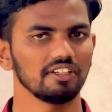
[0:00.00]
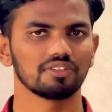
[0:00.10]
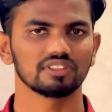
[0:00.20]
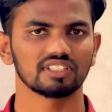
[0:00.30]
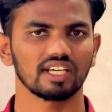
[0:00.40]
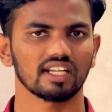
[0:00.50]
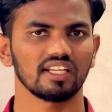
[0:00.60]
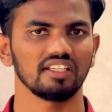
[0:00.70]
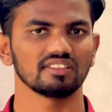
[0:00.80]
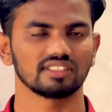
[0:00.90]
అనిల్ టూట్స్
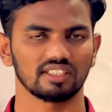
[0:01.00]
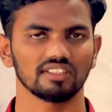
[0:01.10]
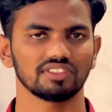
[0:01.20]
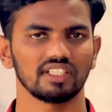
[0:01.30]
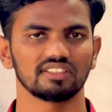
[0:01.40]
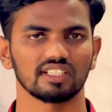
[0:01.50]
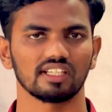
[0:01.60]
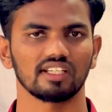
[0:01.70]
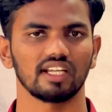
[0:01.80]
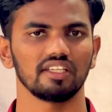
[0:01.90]
గారు కానీ సత్య స్టడీ
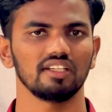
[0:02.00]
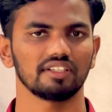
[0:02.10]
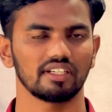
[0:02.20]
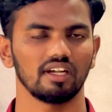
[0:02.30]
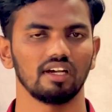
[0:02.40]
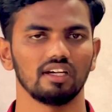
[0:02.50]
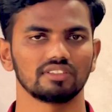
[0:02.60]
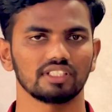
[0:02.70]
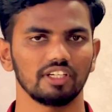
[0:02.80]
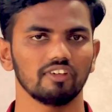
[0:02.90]
సర్కిల్ కానీ
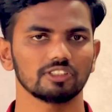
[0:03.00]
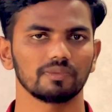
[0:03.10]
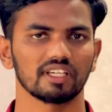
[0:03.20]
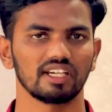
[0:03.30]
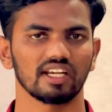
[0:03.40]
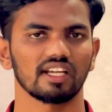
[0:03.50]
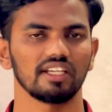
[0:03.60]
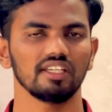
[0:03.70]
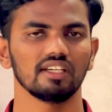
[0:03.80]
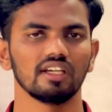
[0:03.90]
శ్రీనివాస్ మెగ్ గారు
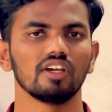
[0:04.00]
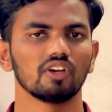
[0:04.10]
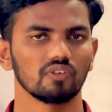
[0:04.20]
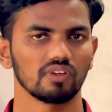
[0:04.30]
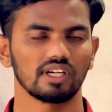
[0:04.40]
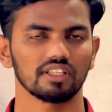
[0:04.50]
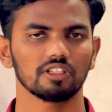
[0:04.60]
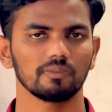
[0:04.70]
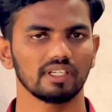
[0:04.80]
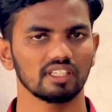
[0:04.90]
కానీ
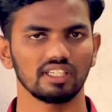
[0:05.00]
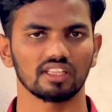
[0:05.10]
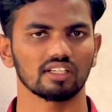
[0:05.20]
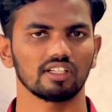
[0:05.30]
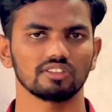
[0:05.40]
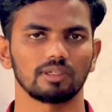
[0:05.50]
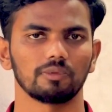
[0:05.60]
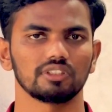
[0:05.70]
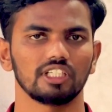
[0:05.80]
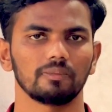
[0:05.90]
వీళ్ళందరూ మనకి ఎంతగానో
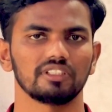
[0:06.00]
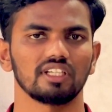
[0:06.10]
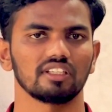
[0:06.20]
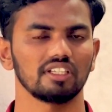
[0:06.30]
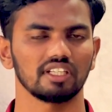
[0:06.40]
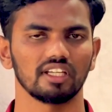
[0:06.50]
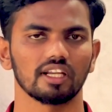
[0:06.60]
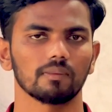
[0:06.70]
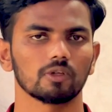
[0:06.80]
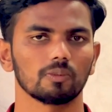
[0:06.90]
సపోర్ట్ చేయడమే జరిగింది
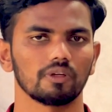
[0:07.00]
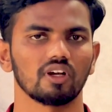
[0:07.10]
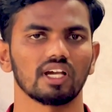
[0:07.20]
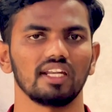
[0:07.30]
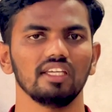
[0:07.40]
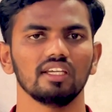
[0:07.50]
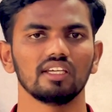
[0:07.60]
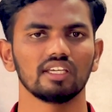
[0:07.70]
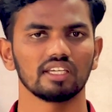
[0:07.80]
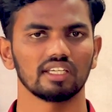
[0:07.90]
టెలిగ్రామ్ గ్రూపుల్లో కానీ
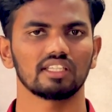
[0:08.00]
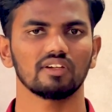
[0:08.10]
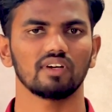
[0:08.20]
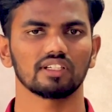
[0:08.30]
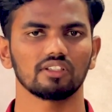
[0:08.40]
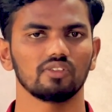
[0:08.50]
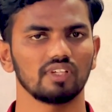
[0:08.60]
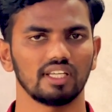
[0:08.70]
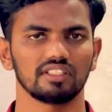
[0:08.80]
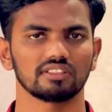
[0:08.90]
ఇతర వాటిల్లో
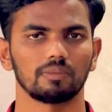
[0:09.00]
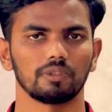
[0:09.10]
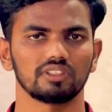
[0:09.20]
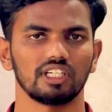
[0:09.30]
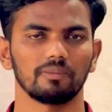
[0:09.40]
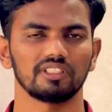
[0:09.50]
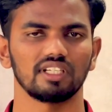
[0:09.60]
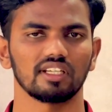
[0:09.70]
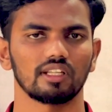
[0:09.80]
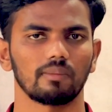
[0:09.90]
వీళ్ళైతే సపోర్ట్ చేయడమే
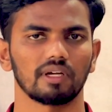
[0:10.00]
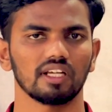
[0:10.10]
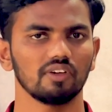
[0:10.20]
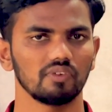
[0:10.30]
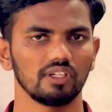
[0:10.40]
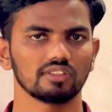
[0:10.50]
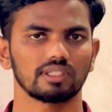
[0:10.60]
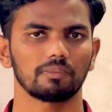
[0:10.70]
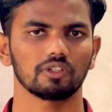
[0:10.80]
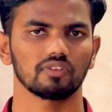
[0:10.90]
జరిగింది అనమాట వీళ్ళు
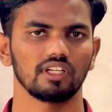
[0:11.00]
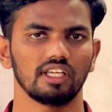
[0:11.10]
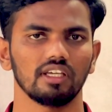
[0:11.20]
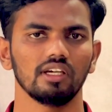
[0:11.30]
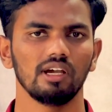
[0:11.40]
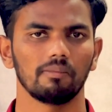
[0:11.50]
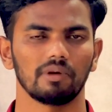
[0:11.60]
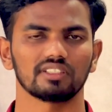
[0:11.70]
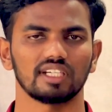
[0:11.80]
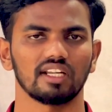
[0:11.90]
సపోర్ట్ వల్లే
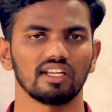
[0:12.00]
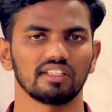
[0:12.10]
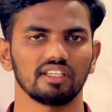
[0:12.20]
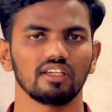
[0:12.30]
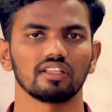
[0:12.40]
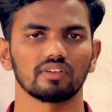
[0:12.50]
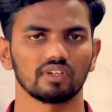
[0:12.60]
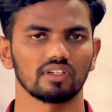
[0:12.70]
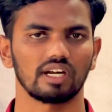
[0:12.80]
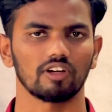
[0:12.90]
మన ఛానల్ అయితే
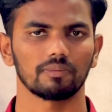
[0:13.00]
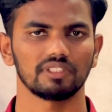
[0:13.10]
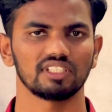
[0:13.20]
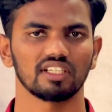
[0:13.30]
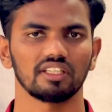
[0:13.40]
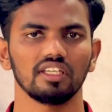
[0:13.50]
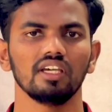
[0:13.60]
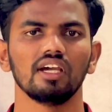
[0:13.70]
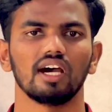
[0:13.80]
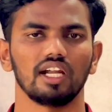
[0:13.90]
ఇంతవరకు రావడమే జరిగింది
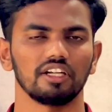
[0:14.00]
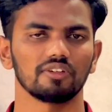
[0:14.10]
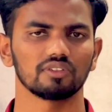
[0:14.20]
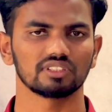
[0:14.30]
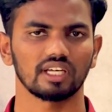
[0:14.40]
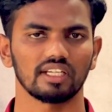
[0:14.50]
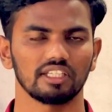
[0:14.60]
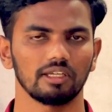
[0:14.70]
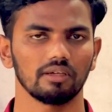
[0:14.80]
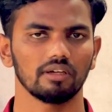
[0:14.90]
అనియన్ టూట్స్ వారు
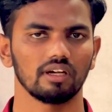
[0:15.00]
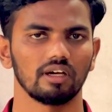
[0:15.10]
అయితే